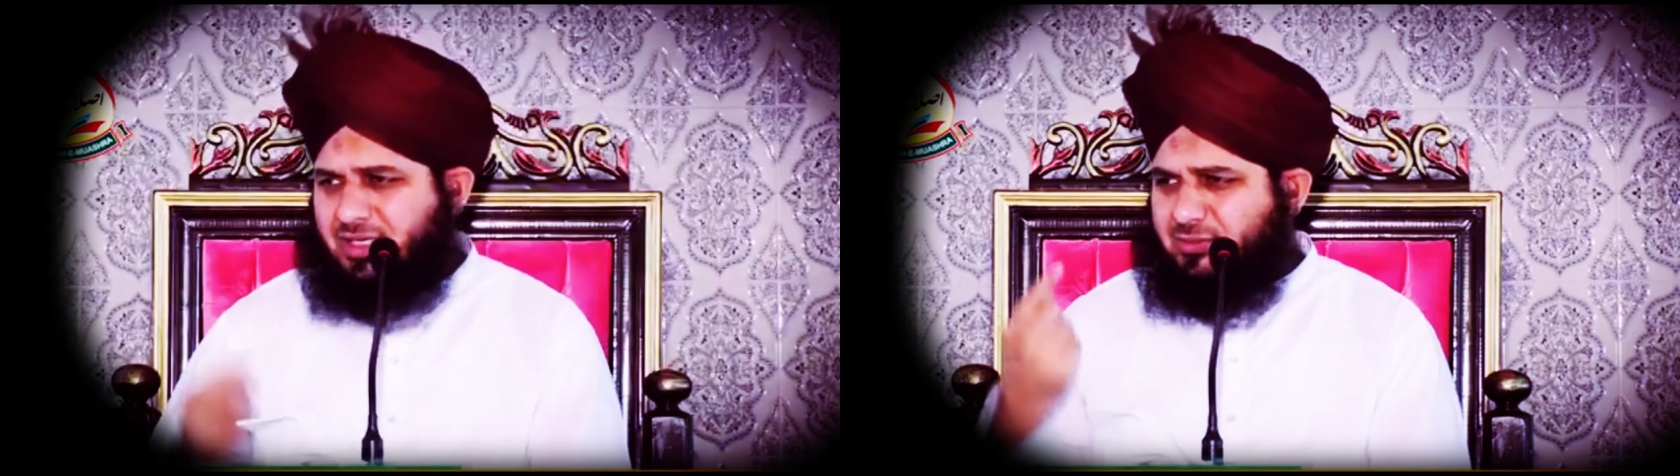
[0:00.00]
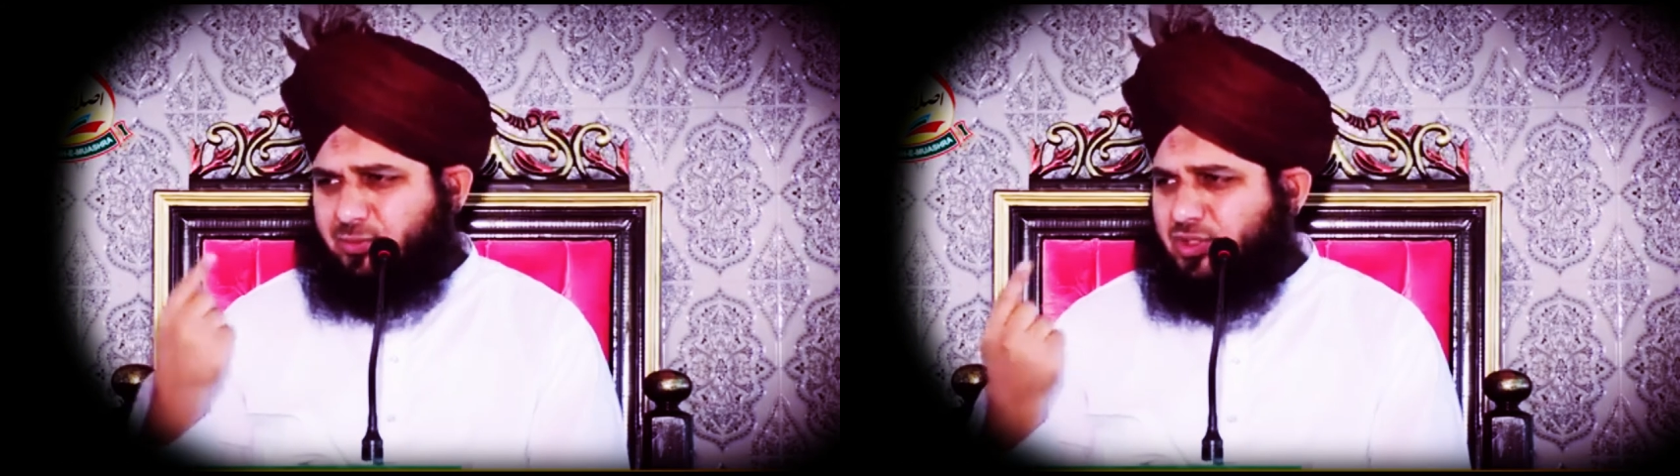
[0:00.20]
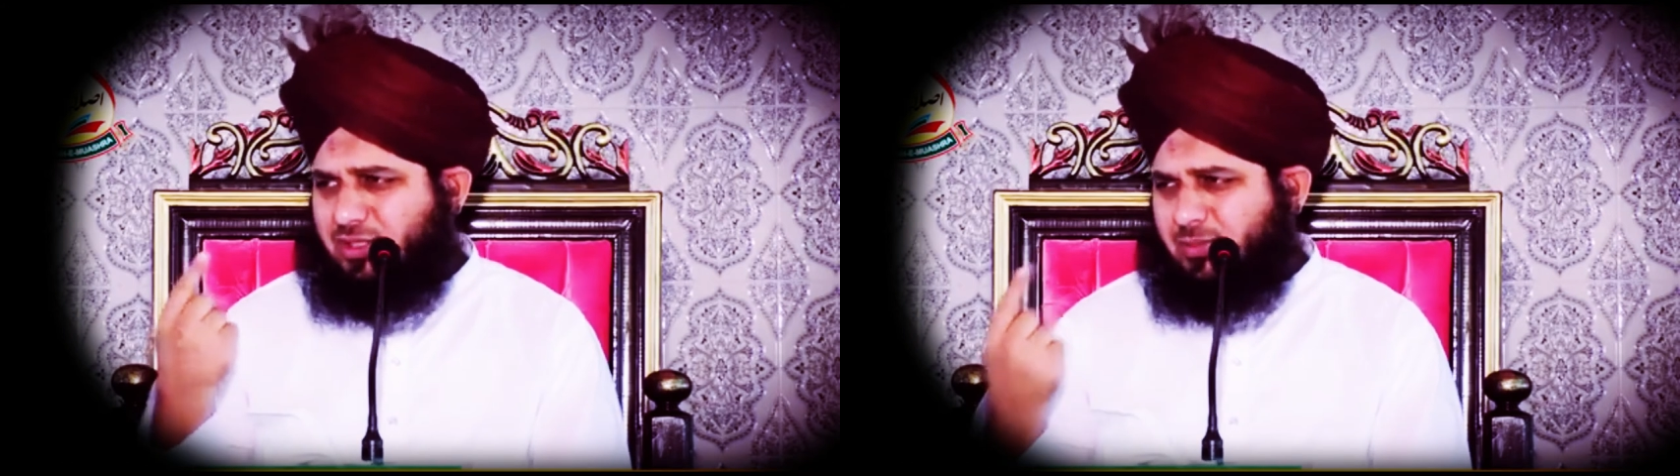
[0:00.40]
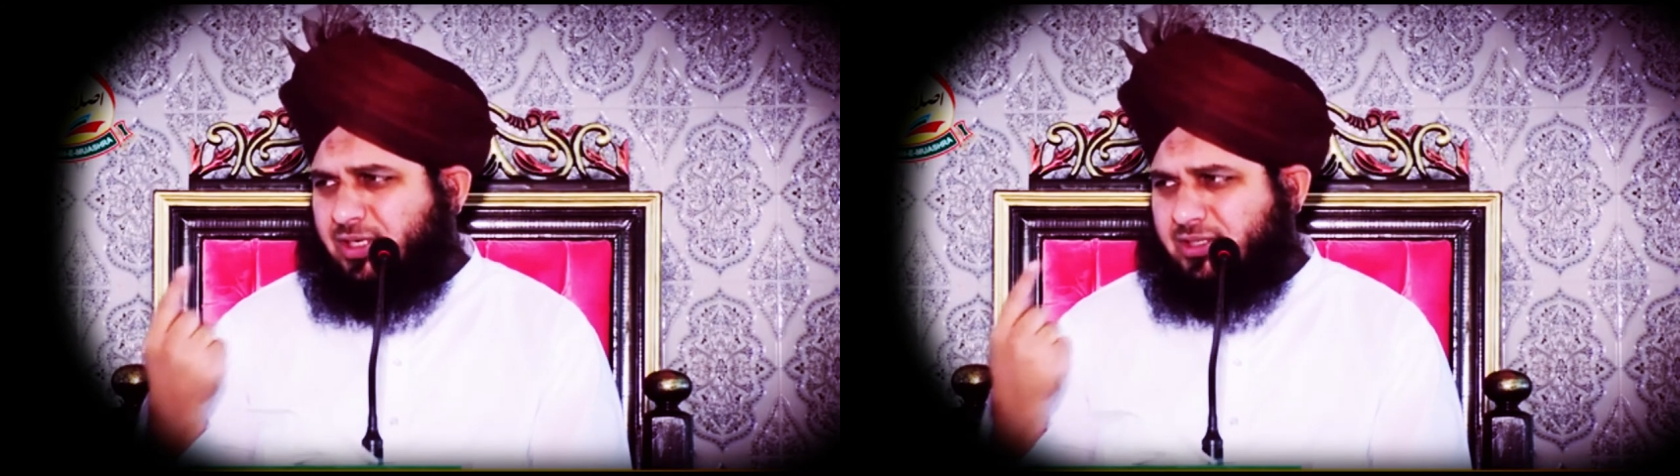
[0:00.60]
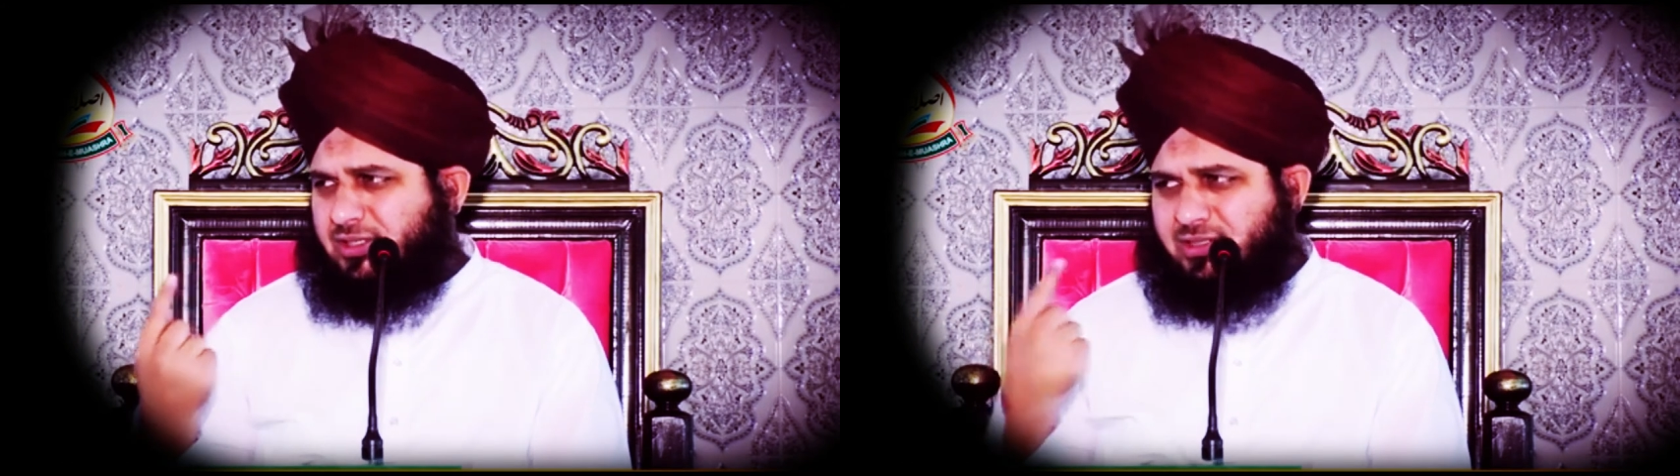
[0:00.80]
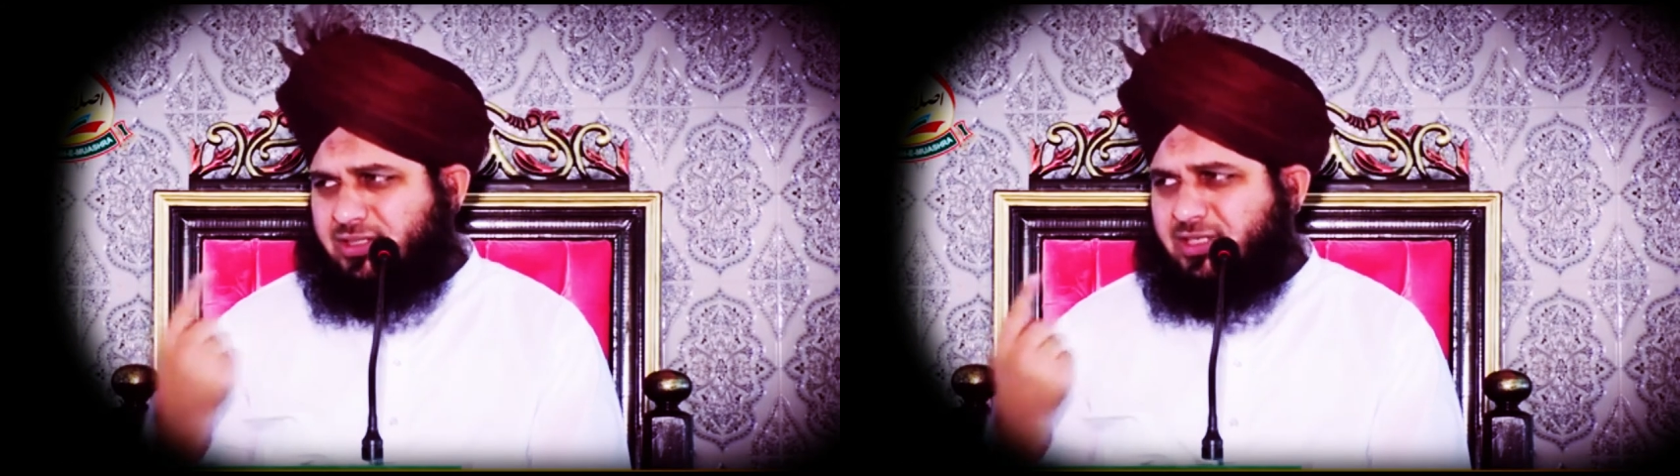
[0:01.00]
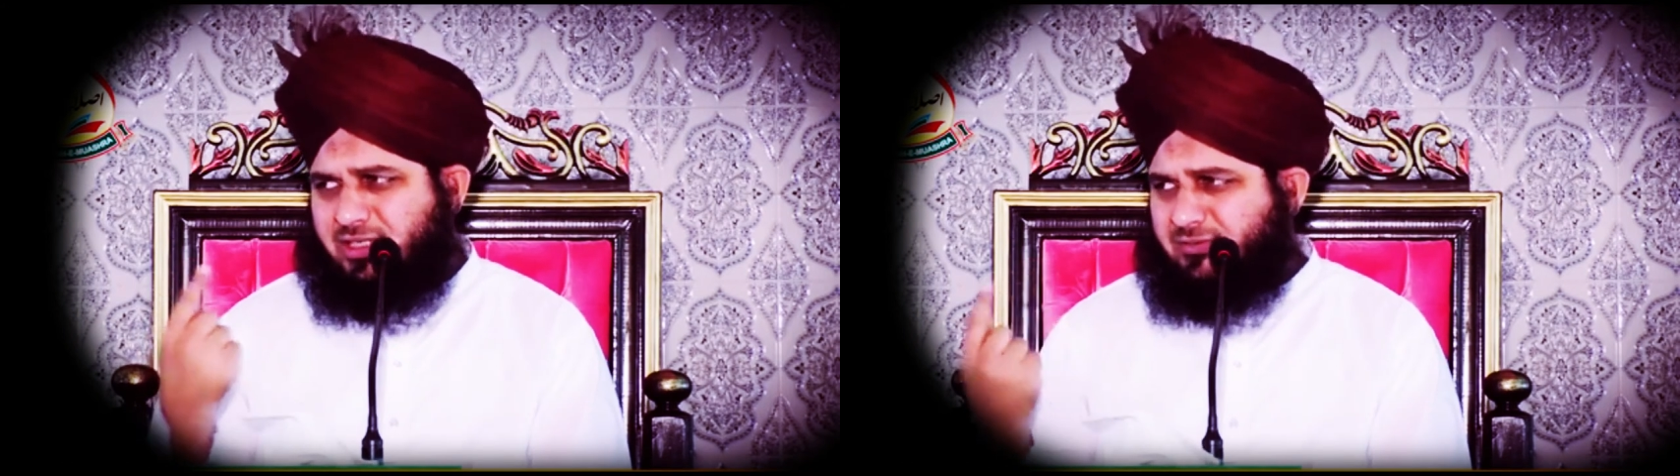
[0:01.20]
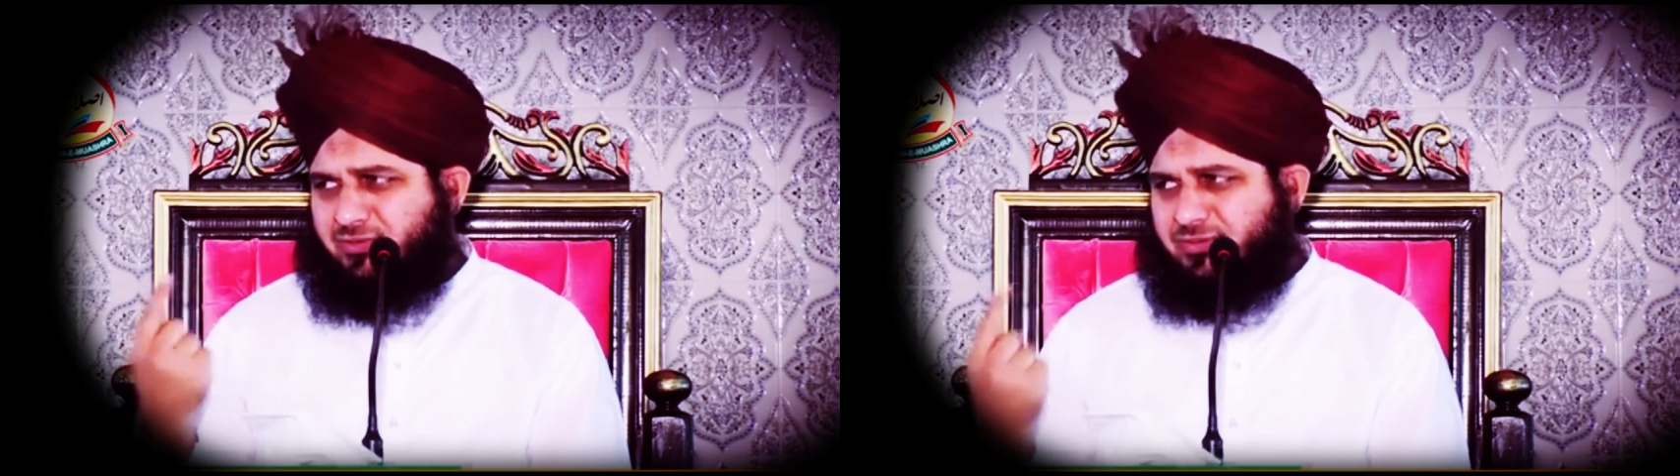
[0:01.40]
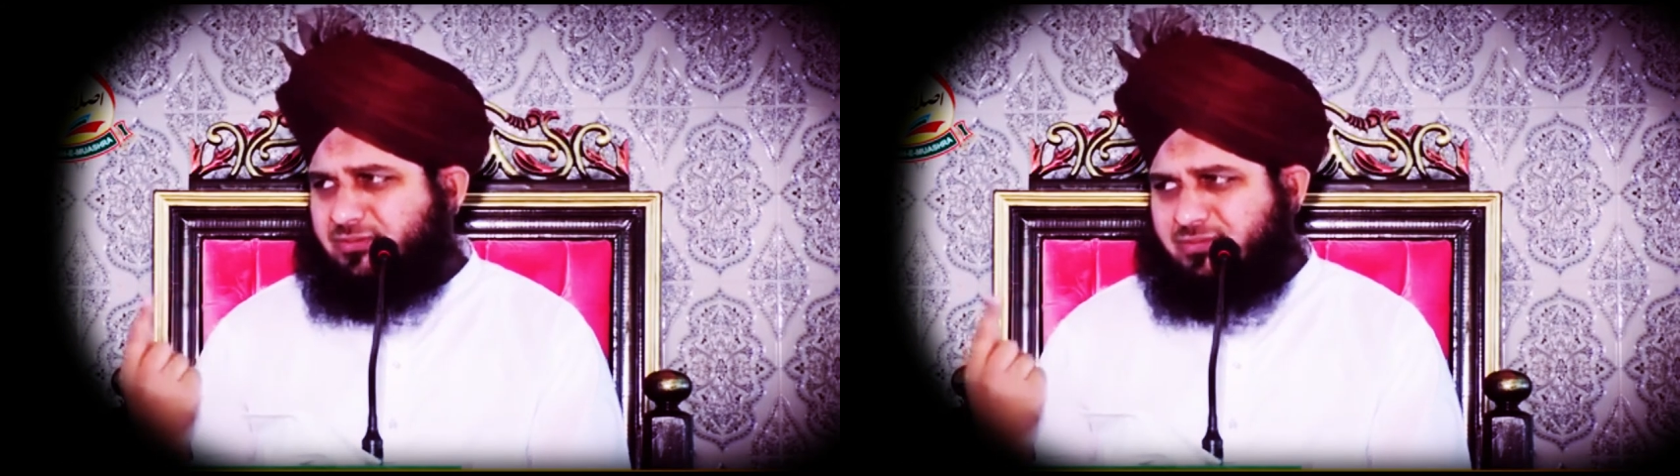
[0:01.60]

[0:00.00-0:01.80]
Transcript: एक मुसलमान की तकलीफ़